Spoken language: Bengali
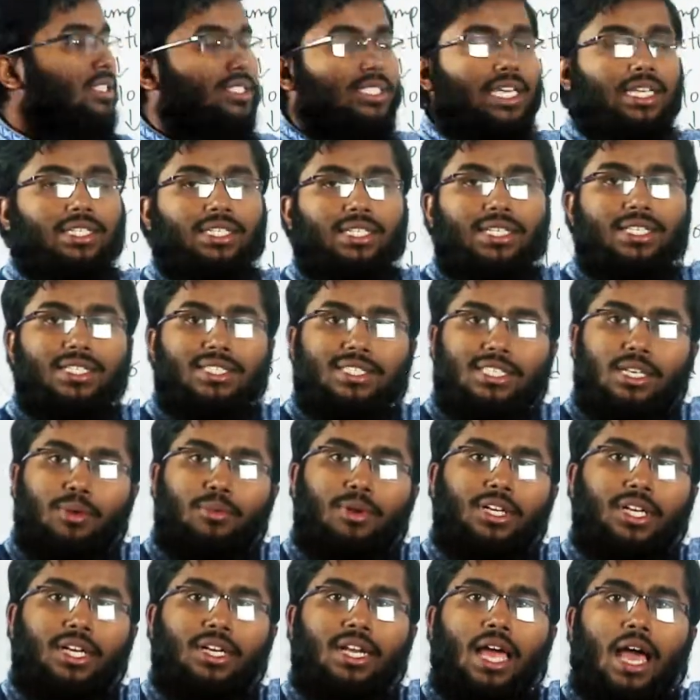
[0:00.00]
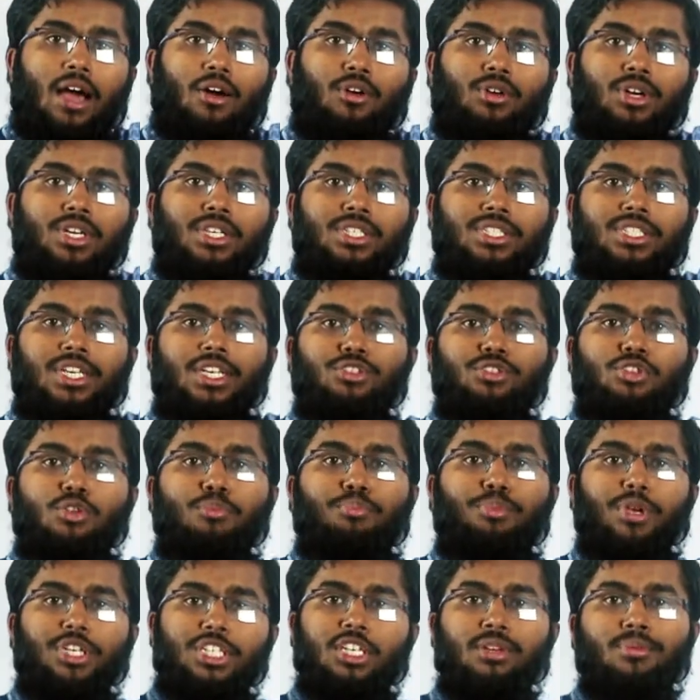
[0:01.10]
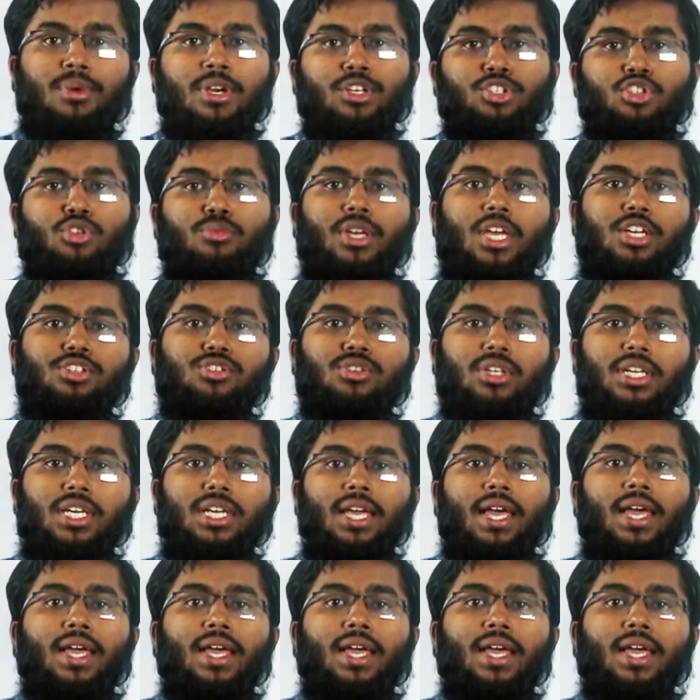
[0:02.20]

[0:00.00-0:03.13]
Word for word: যাতে ইনস্টেবিলিটি না হয় সেই জন্য বেশিরভাগ সময় আসলে